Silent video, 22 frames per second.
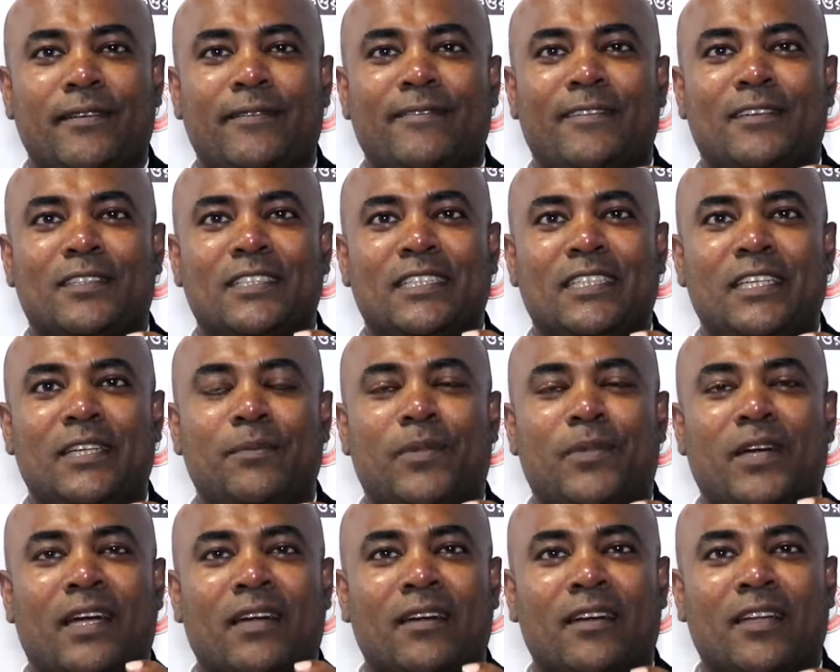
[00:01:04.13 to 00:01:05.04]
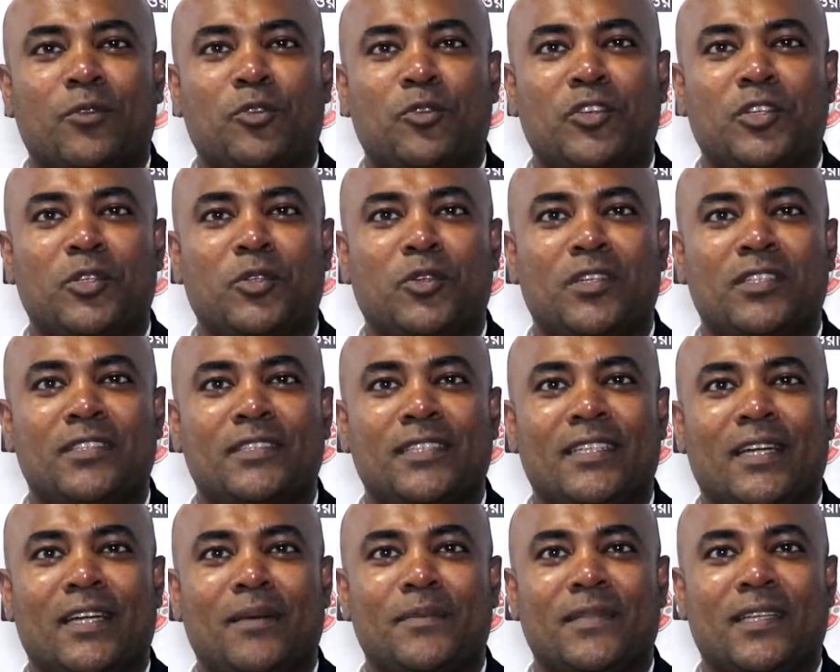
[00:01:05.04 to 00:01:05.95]
এবং যিনি ব্র্যান্ডটা তৈরি
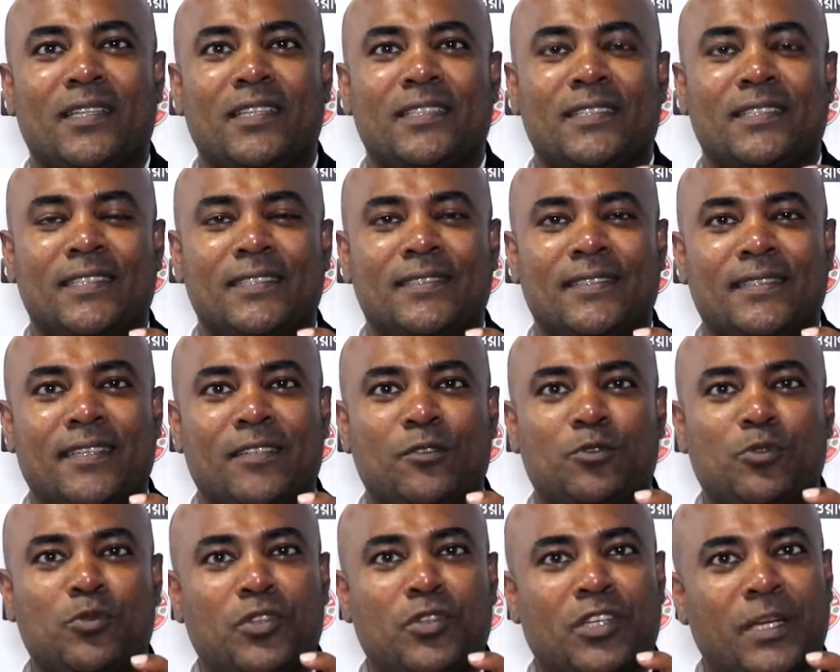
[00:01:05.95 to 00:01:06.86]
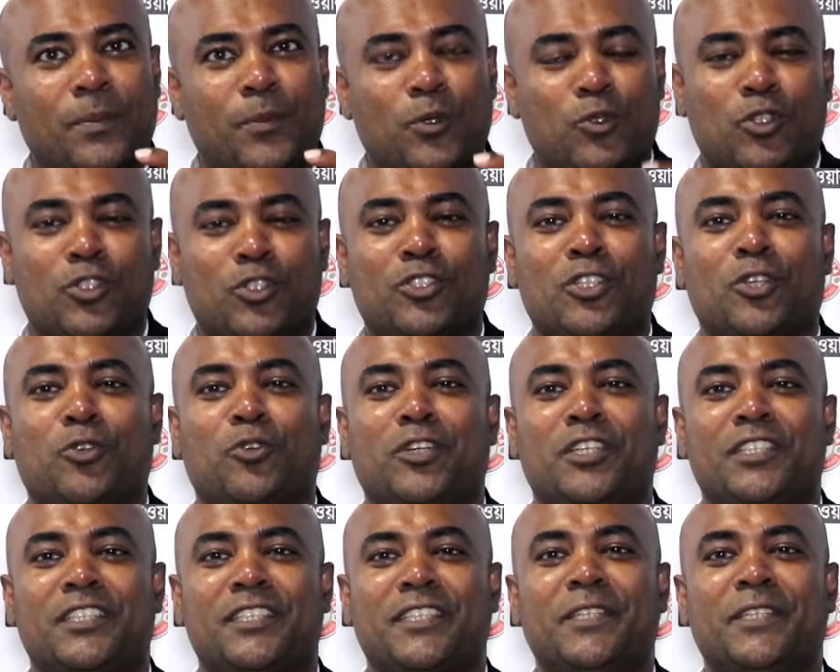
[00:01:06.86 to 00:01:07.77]
করেছেন আমি তাদের সেন্স দিয়ে শুরু থেকে প্রশংসা
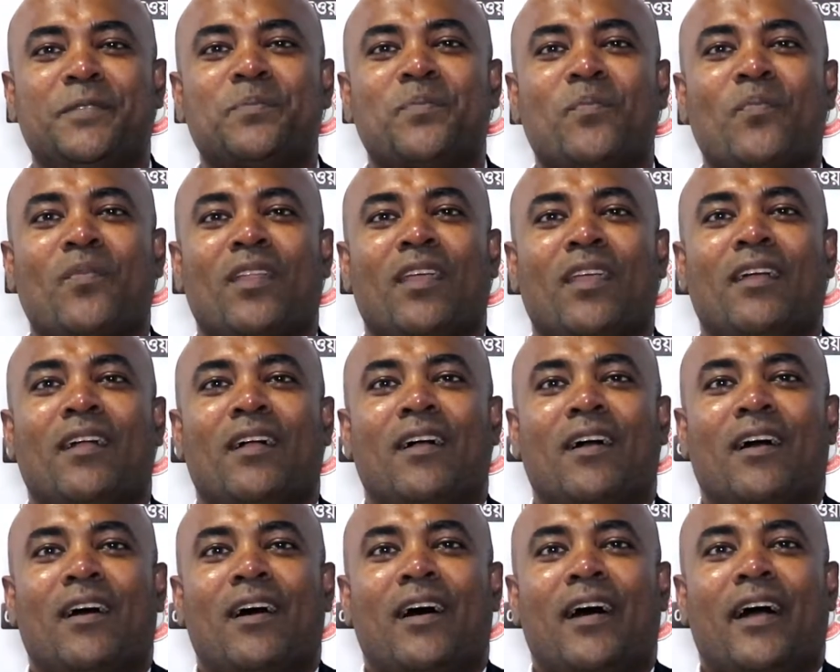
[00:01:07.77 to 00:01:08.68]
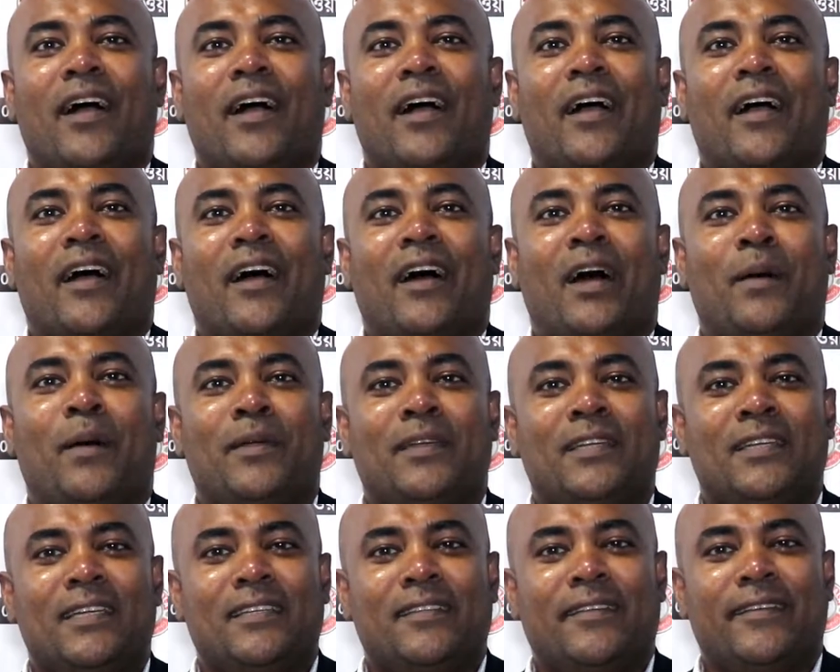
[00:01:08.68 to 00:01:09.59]
করেছি
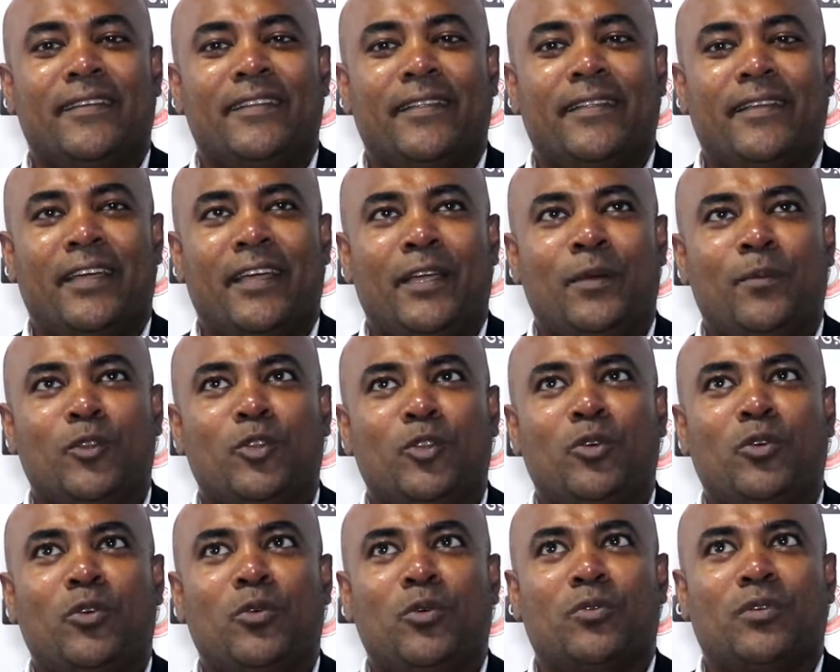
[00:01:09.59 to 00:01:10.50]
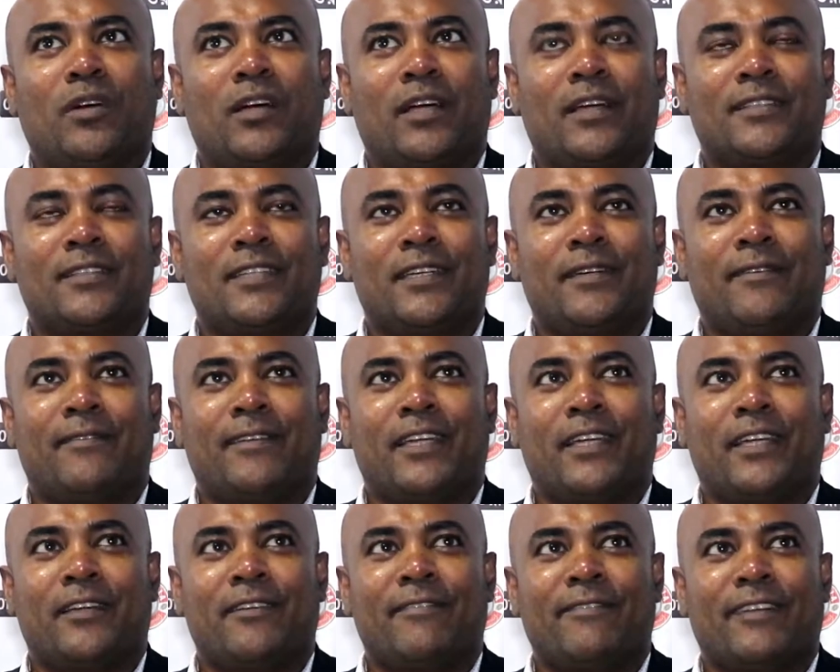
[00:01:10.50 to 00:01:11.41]
আমি এর মধ্যেও অ্যাজ এ
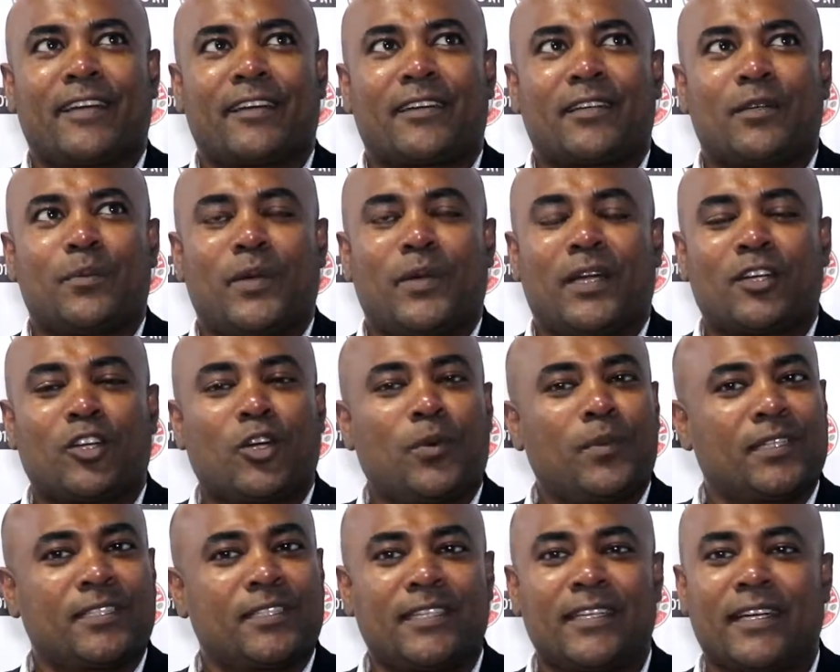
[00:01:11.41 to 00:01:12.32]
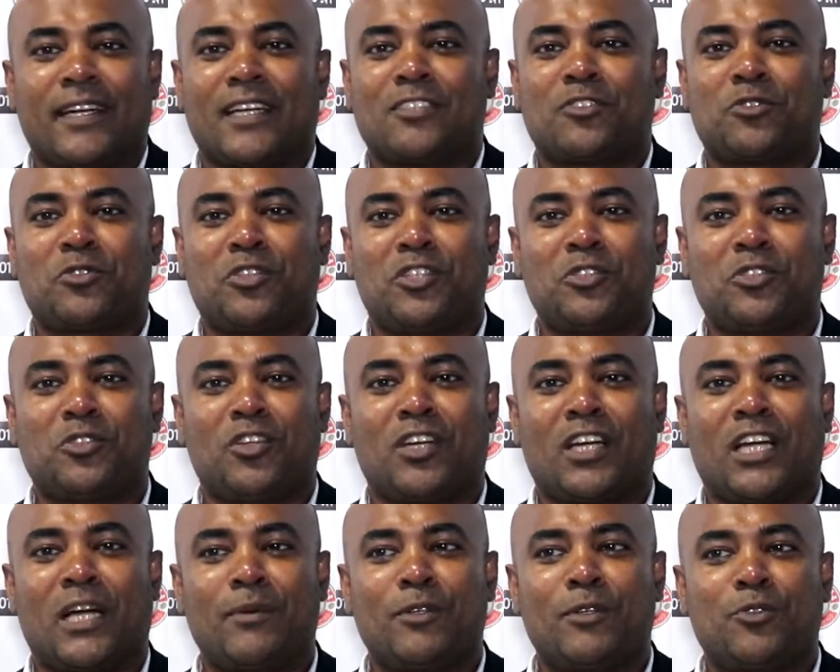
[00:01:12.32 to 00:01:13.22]
মানে ইনফ্যাক্ট ব্র্যান্ড কমিউনিকেশনে কাজ করি
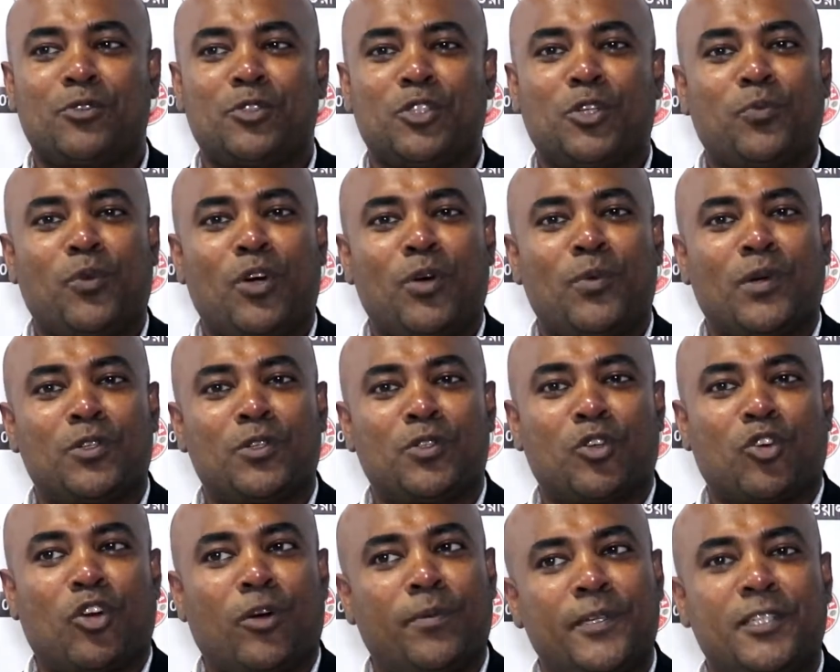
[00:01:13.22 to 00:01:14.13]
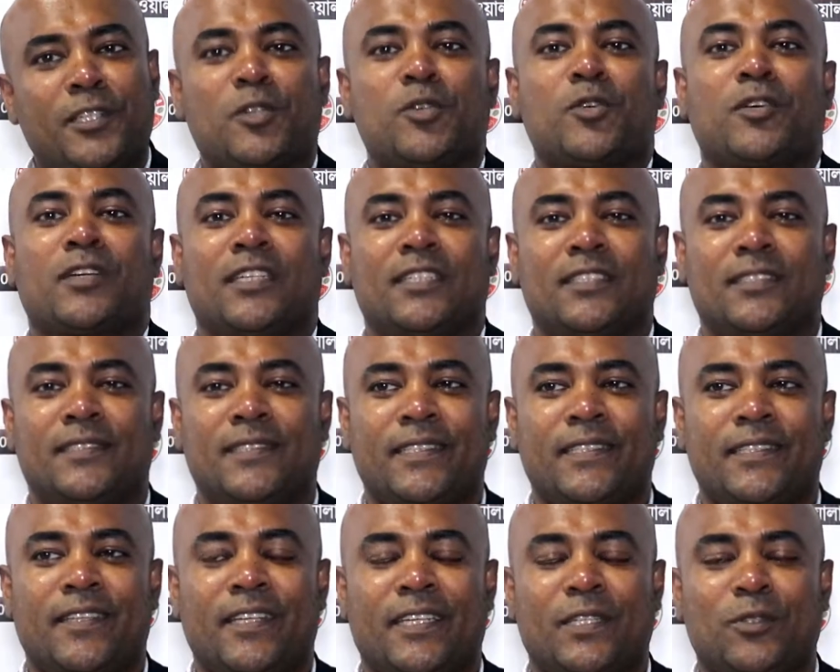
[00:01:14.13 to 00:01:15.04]
সুতরাং আমি সুযোগ পাওয়া মাত্র কফিটাও
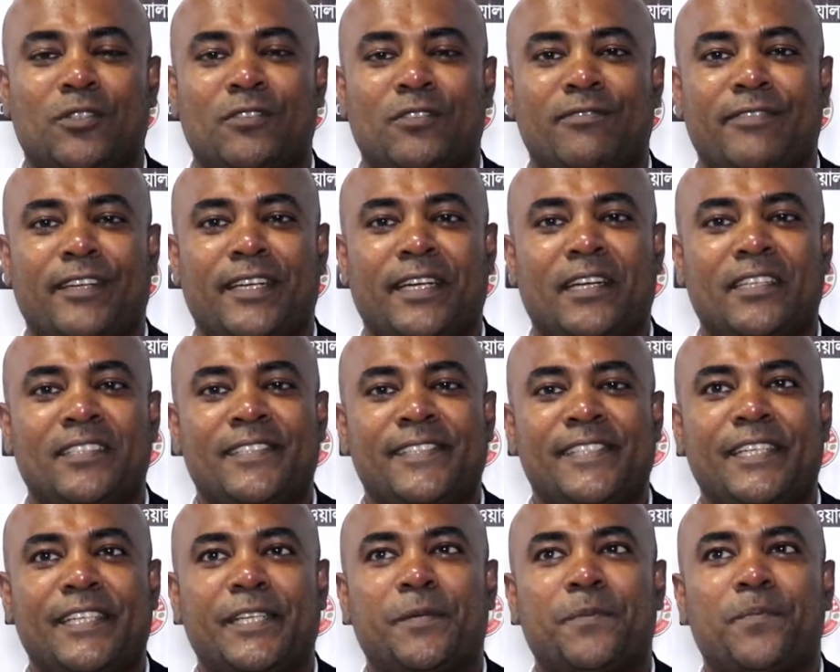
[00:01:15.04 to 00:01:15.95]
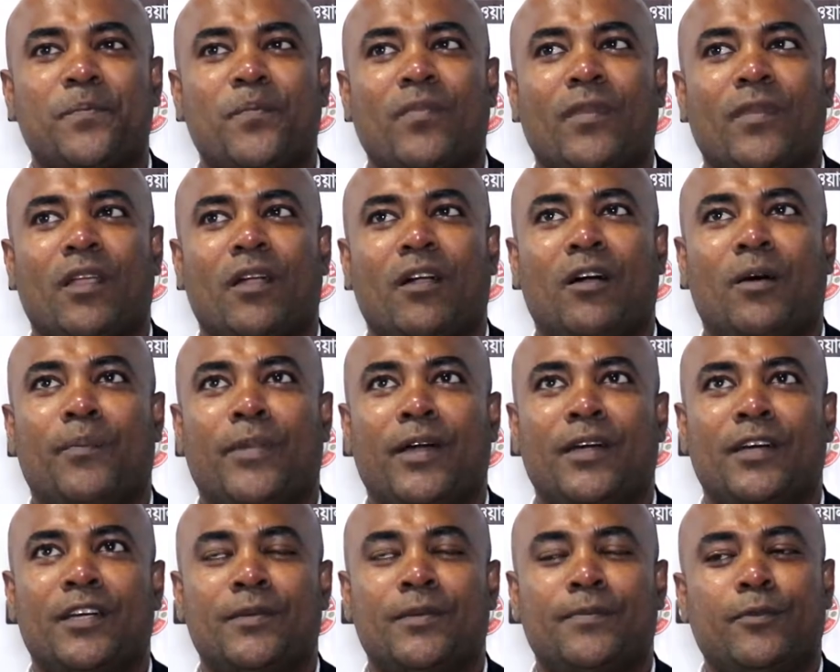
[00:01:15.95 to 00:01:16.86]
খেয়েছি দ্যাট ওয়াজ ফ্যান্টাস্টিক
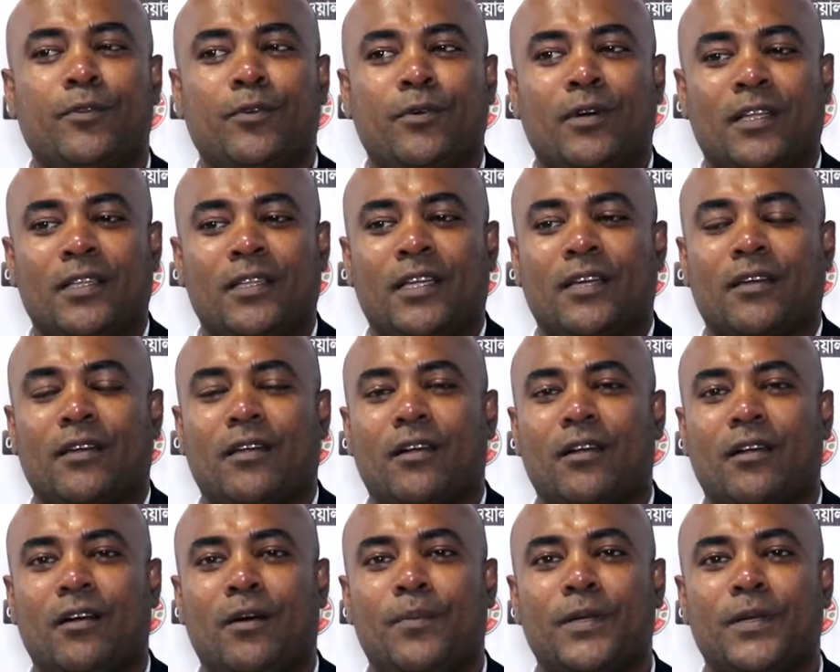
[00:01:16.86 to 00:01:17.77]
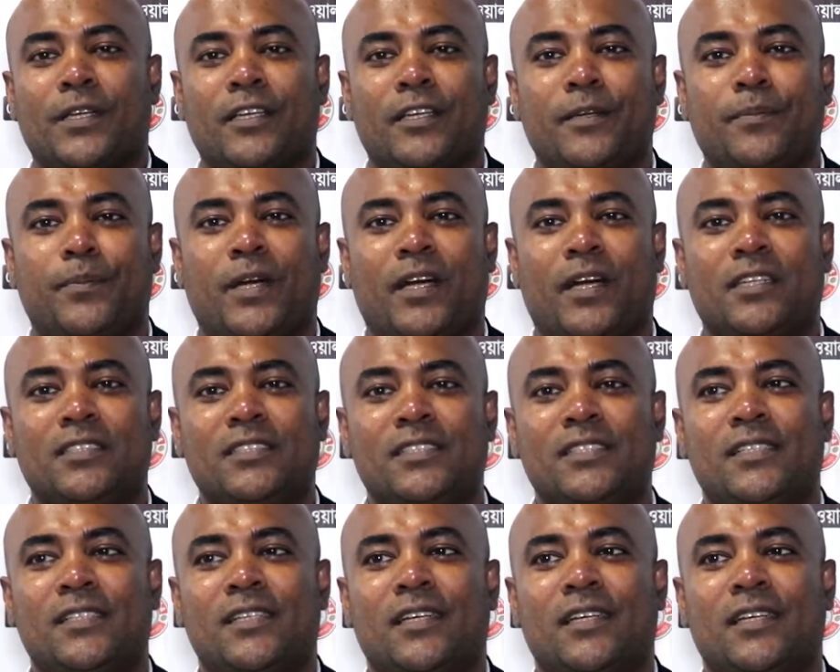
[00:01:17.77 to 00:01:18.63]
কম্পারেটিভলি আদার কম্পিটিটিভ ব্র্যান্ডস